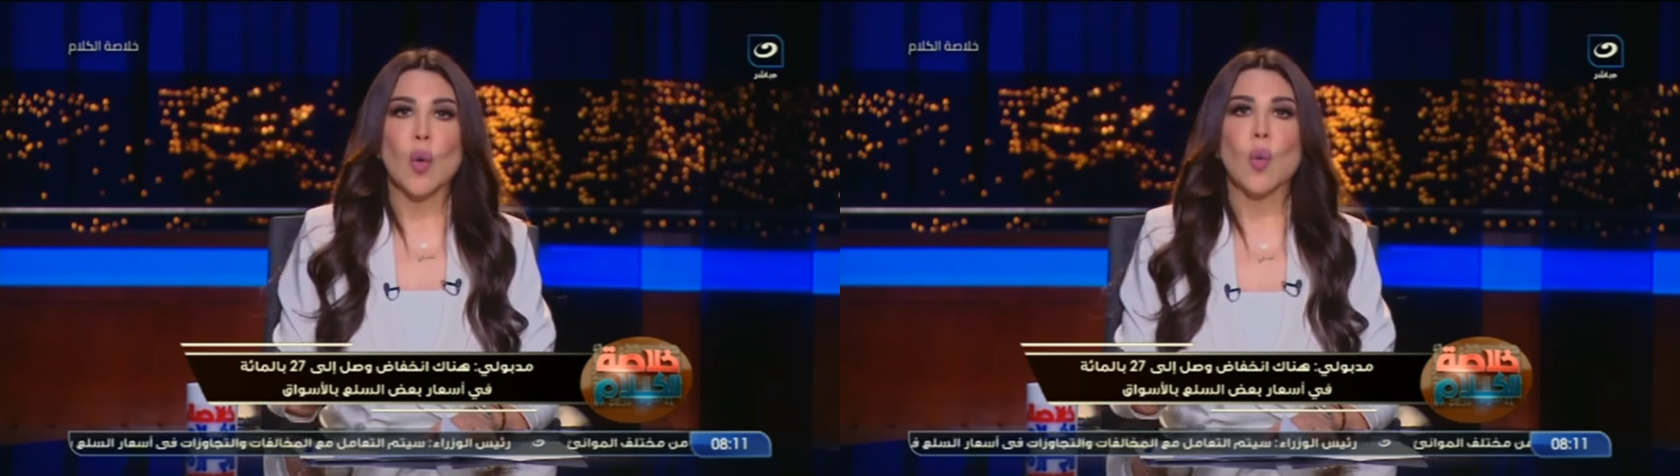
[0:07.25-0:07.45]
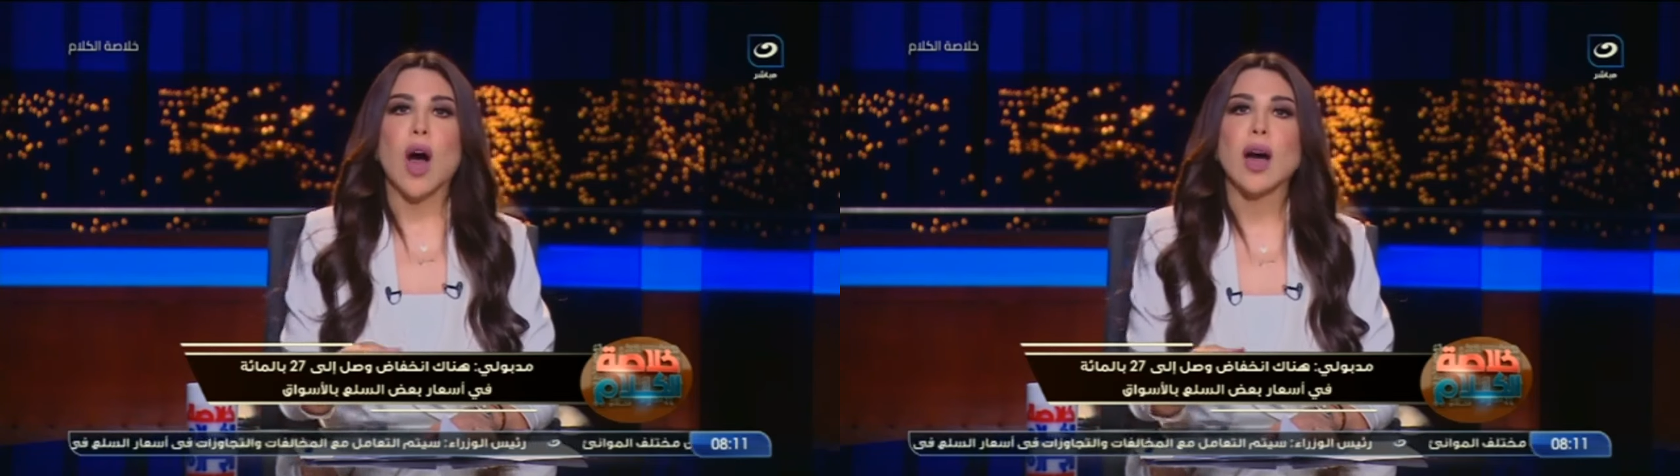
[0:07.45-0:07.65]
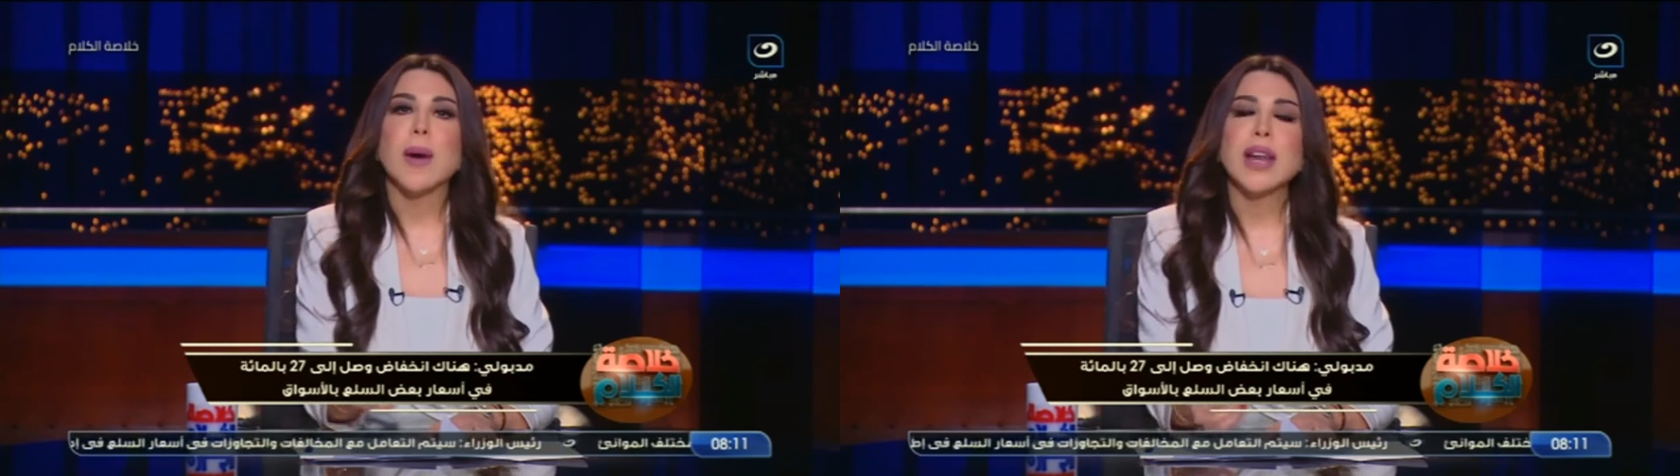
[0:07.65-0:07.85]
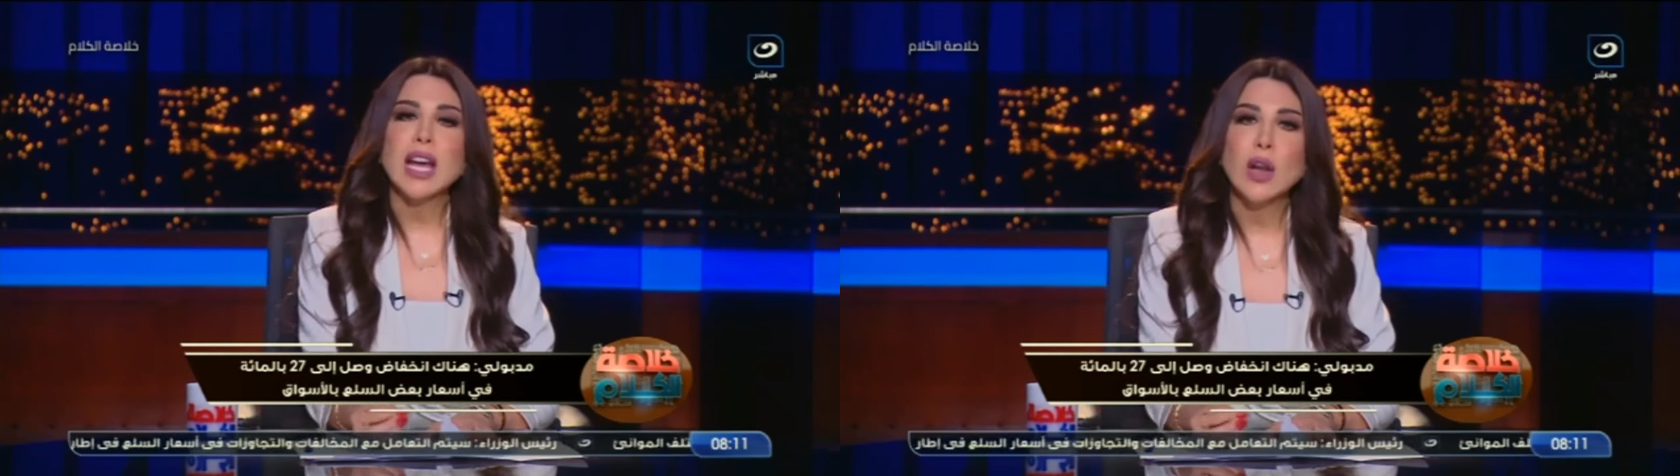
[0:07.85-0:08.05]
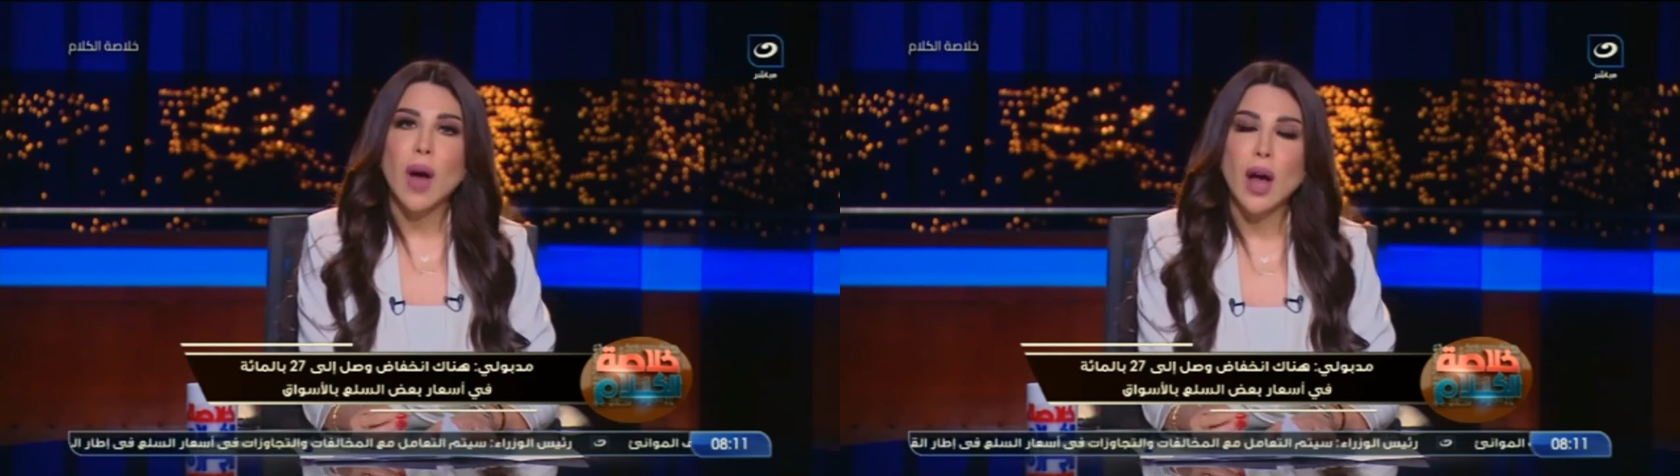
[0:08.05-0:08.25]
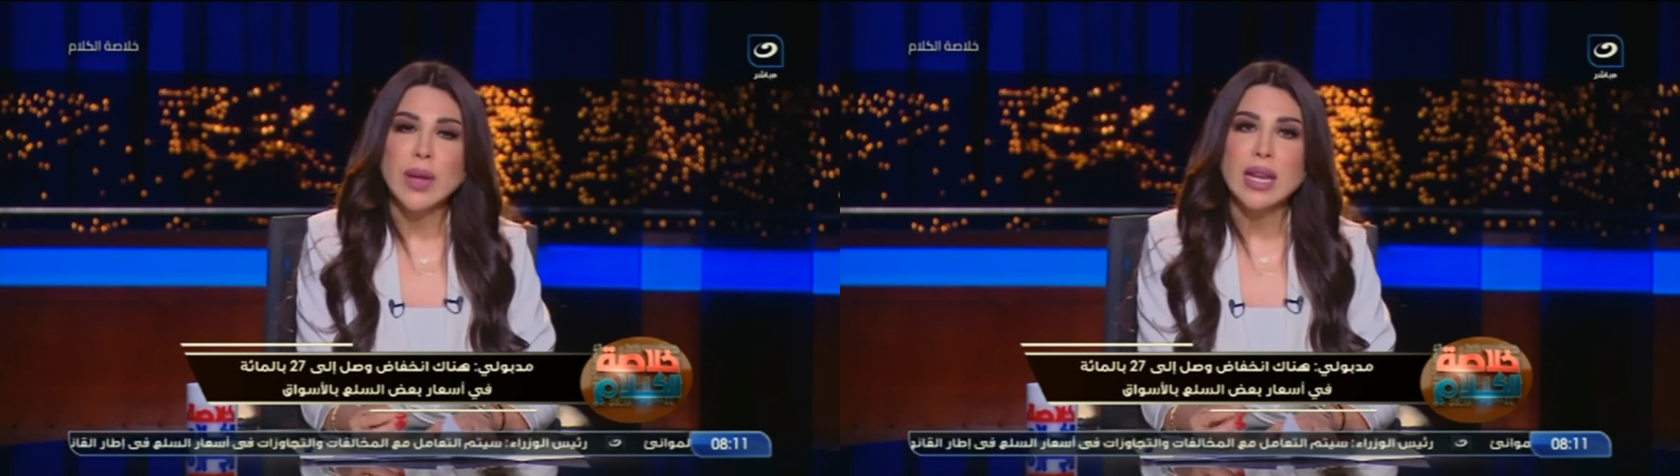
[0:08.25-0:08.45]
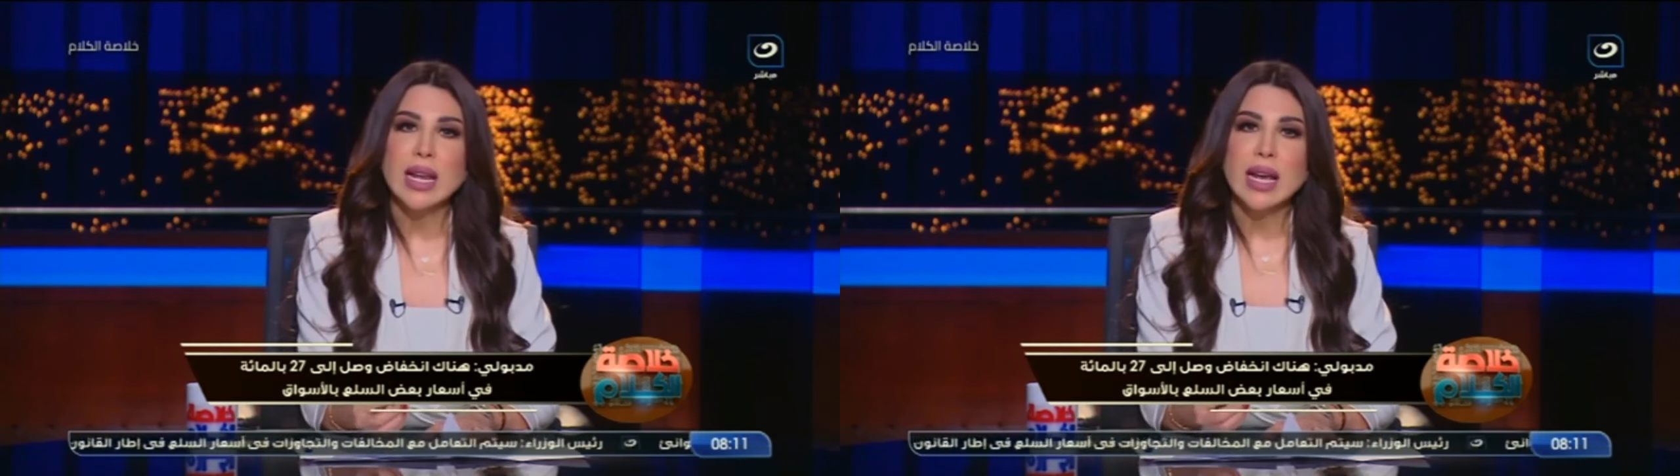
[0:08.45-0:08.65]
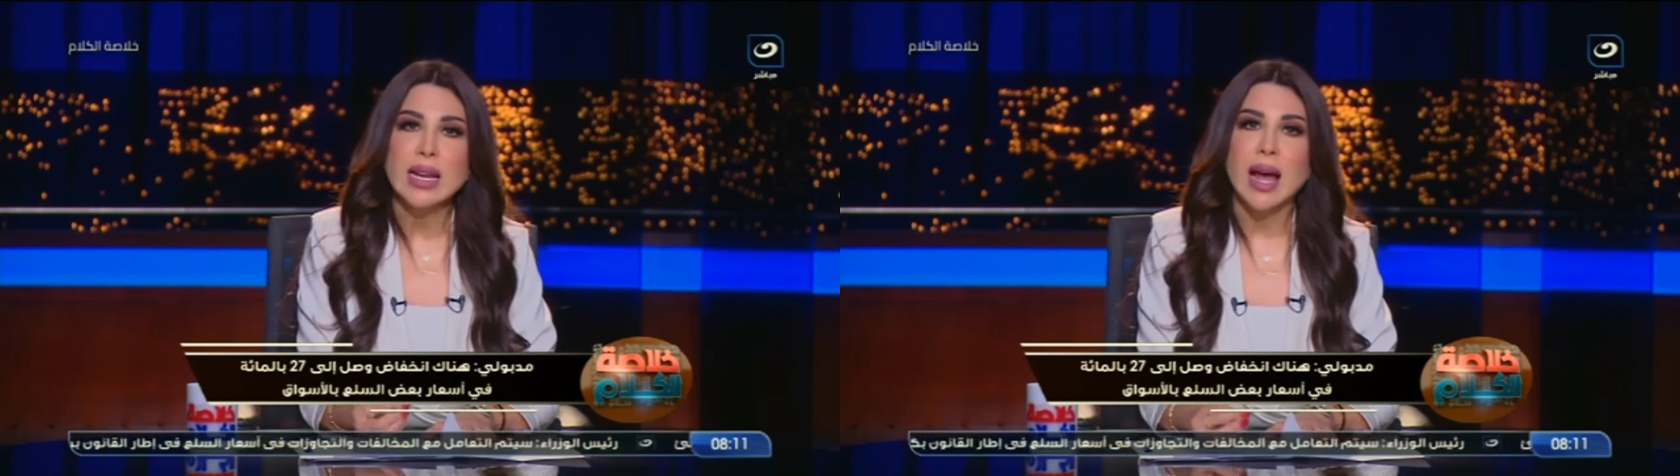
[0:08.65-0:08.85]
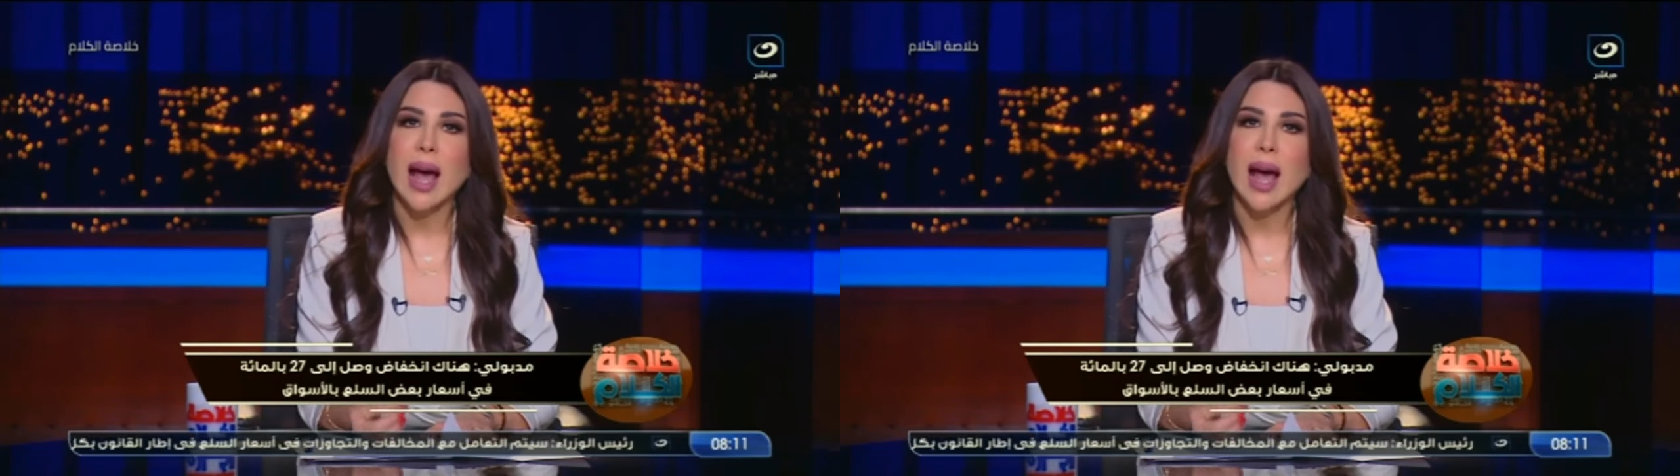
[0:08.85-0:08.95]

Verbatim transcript: واخبار حلوه قوي ان احنا